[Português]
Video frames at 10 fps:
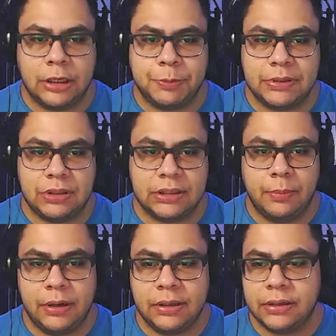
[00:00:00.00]
Tipo assim, as
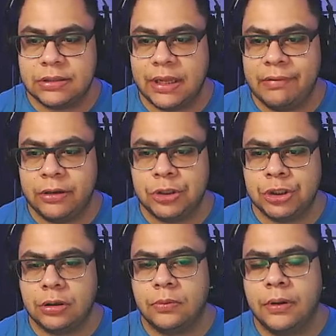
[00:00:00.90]
habilidades dela
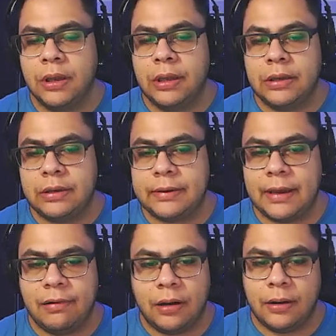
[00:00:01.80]
indicam que
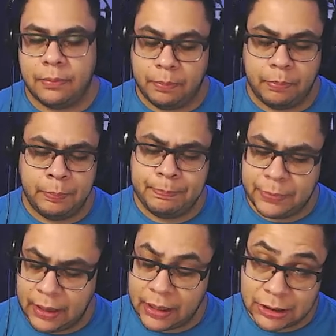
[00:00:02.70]
ela
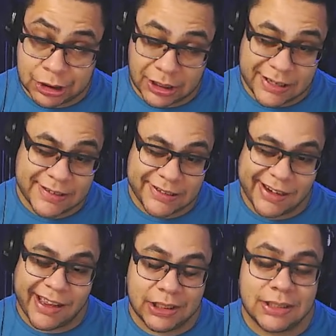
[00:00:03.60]
tem a chance,
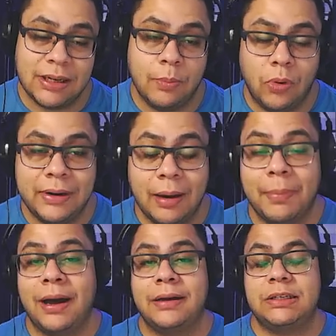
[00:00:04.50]
né, de ser boa na
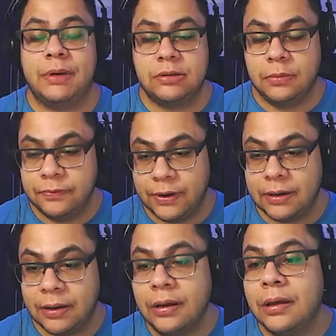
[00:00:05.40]
Bax, mas vamos
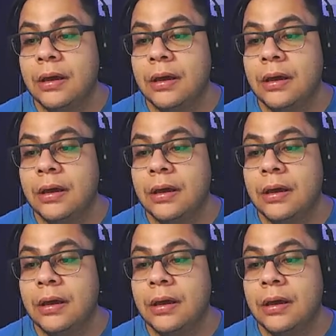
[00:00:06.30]
ver, né?